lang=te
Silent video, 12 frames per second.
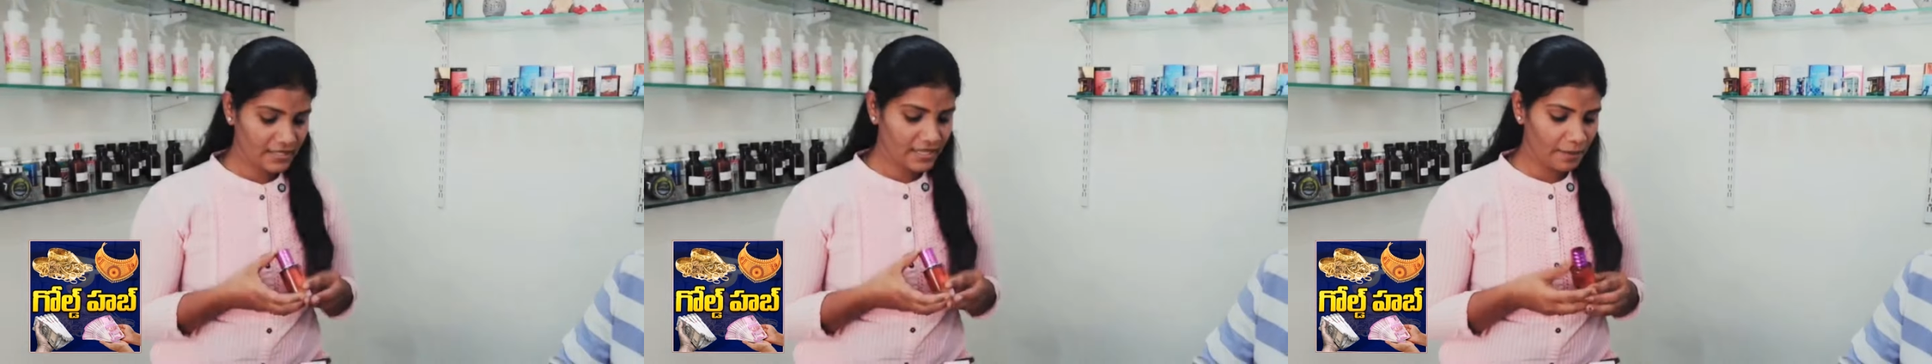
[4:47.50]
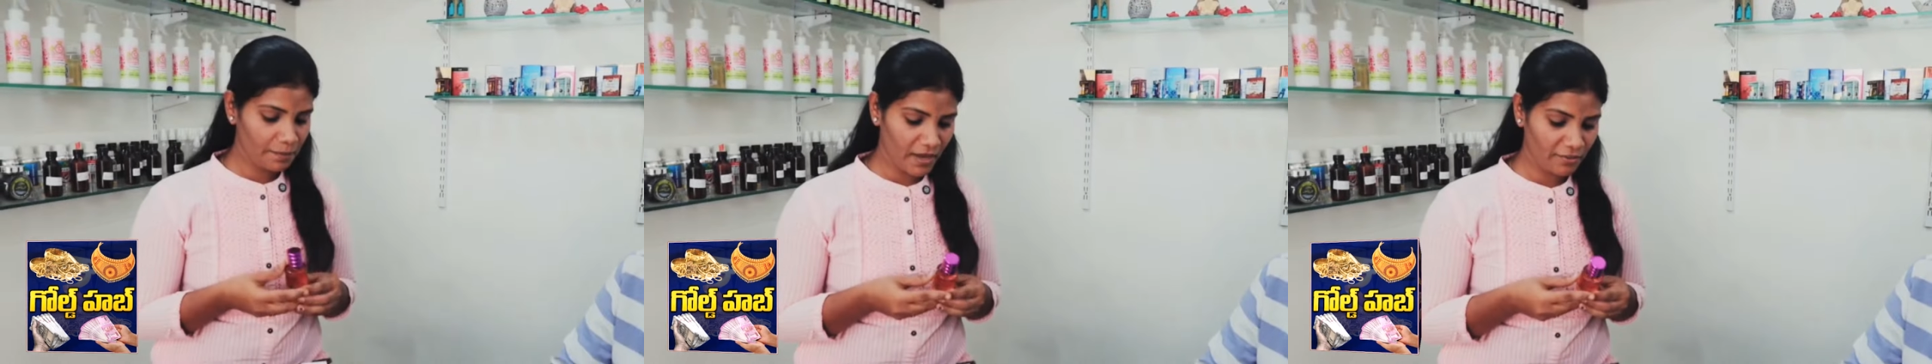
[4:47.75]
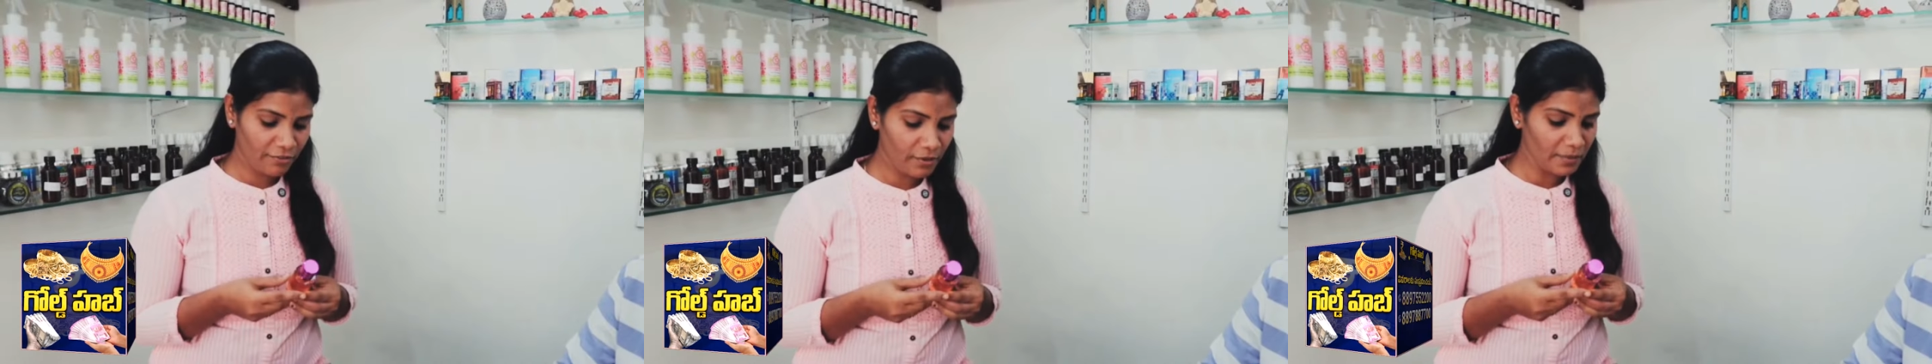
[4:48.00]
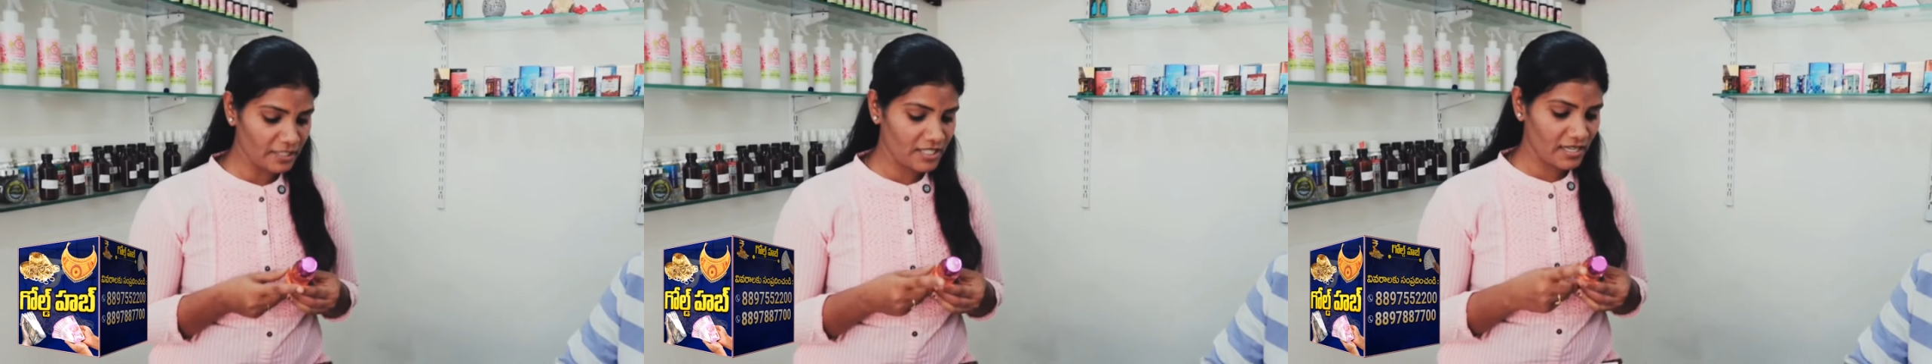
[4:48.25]
సార్ ఈ పర్ఫ్యూమ్
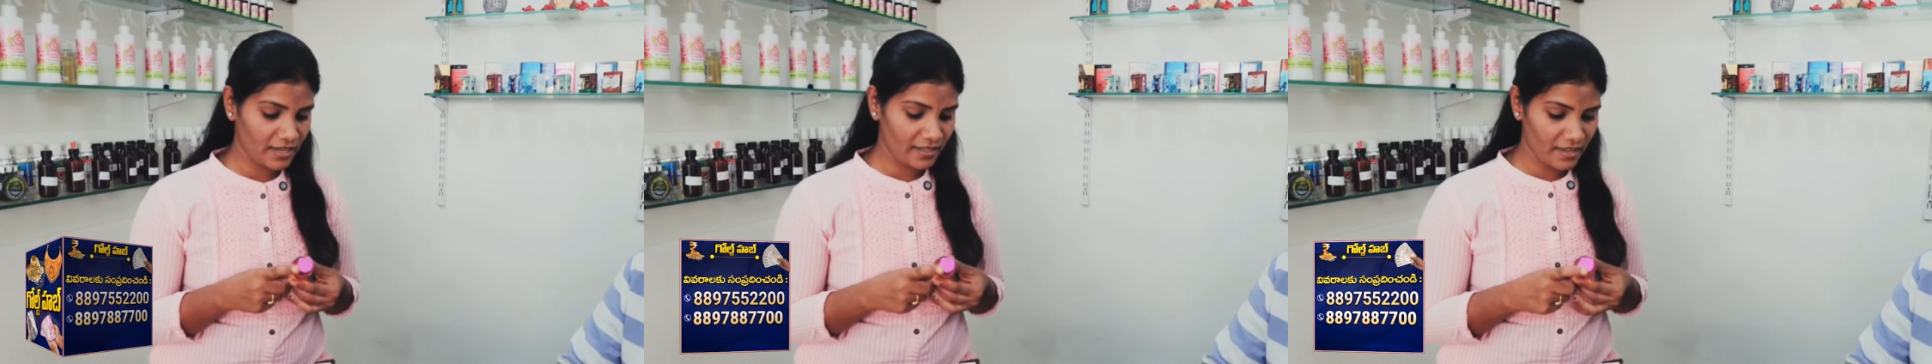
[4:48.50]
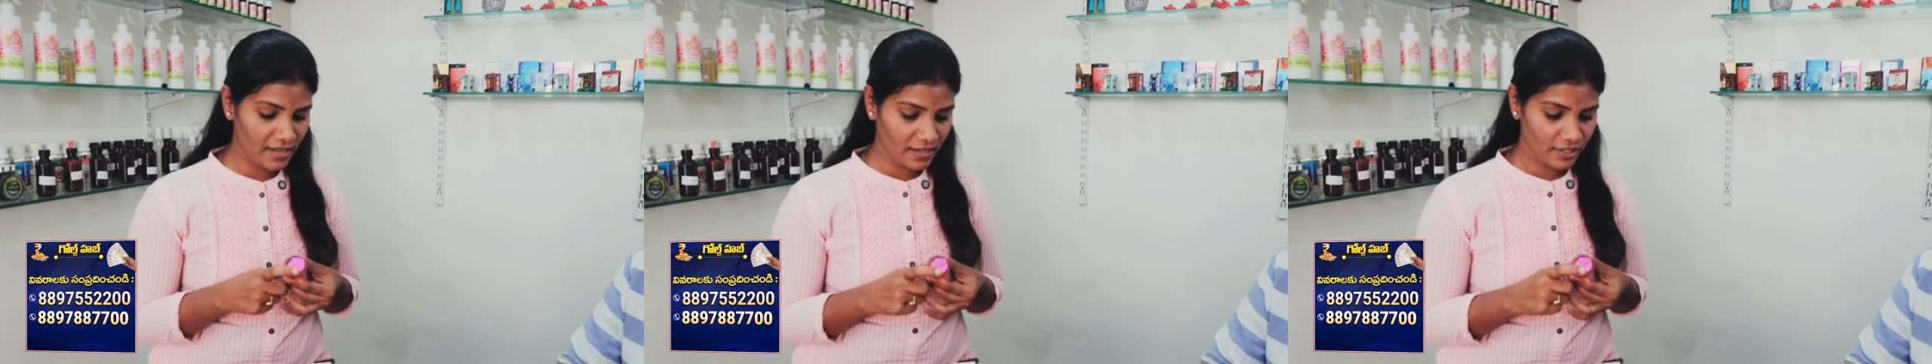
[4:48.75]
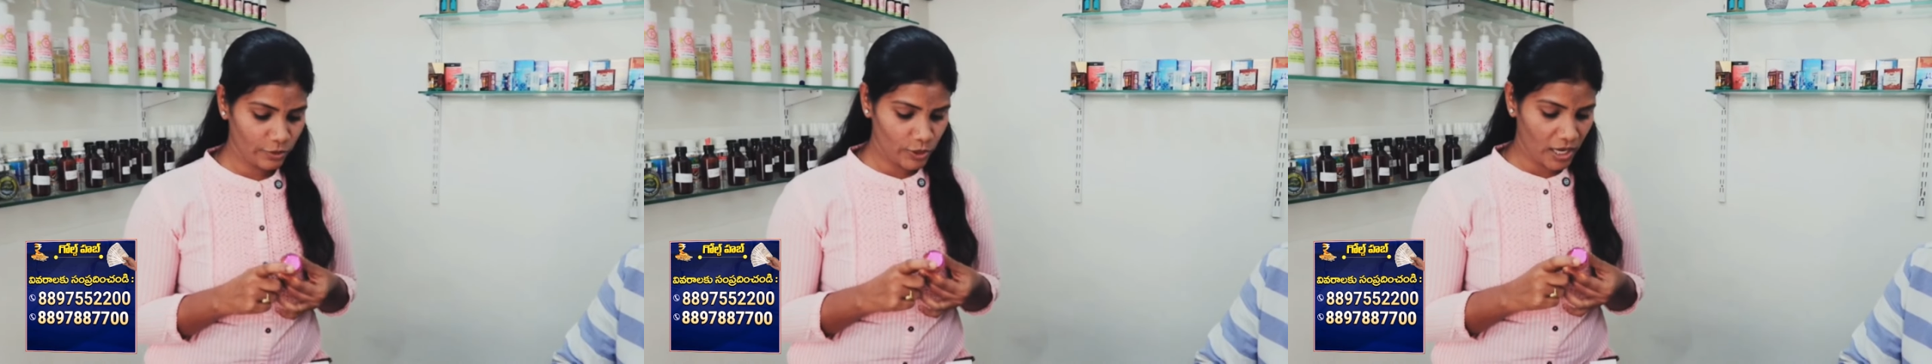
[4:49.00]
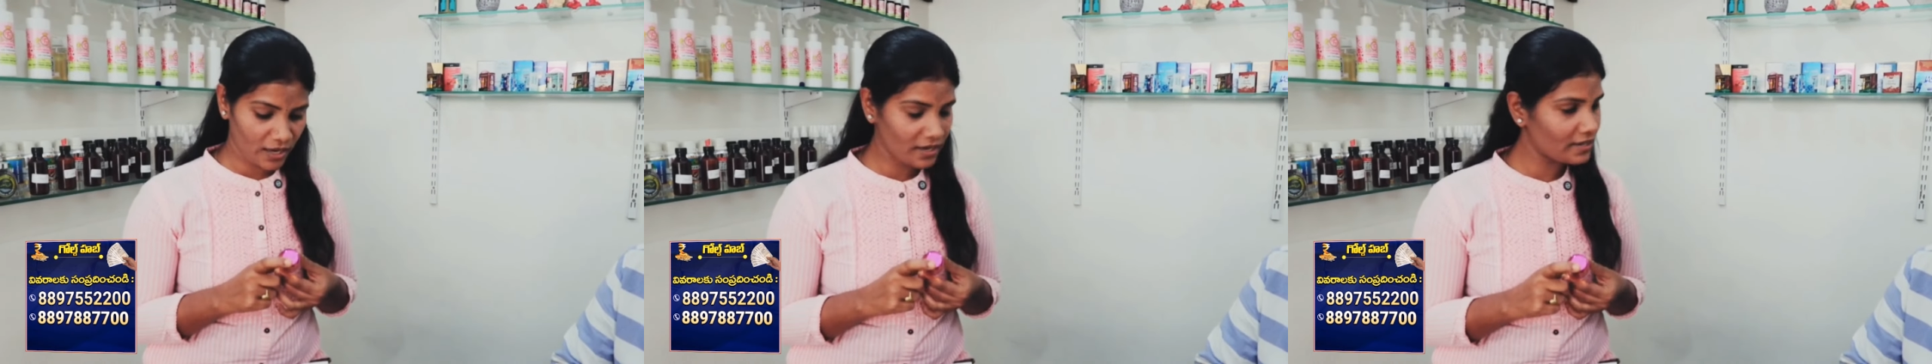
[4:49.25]
ఇచ్చారు కదా
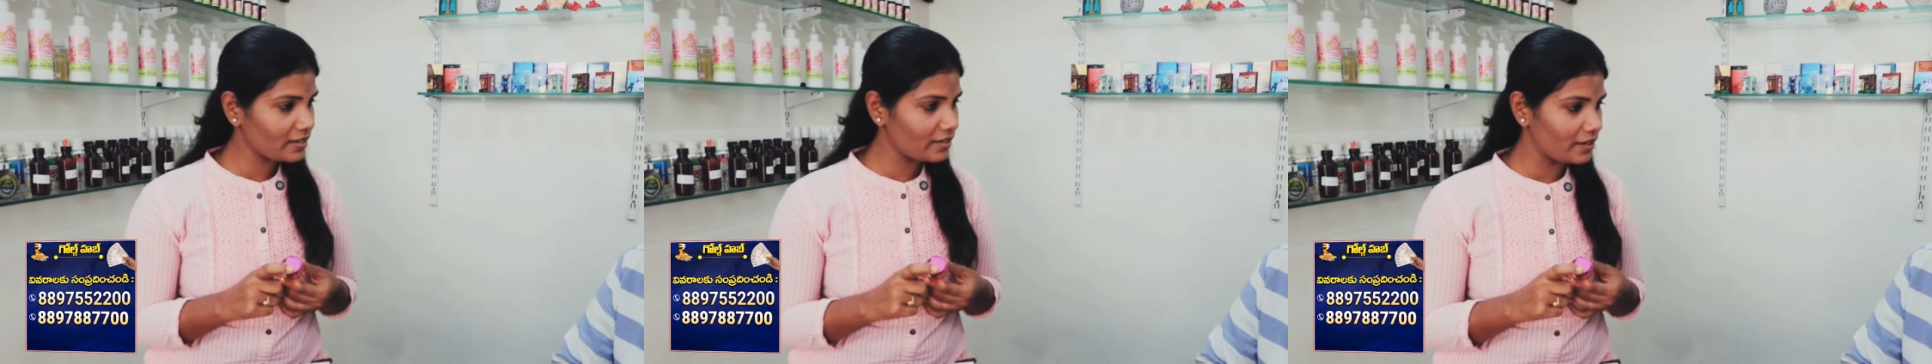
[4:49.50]
చాక్లెట్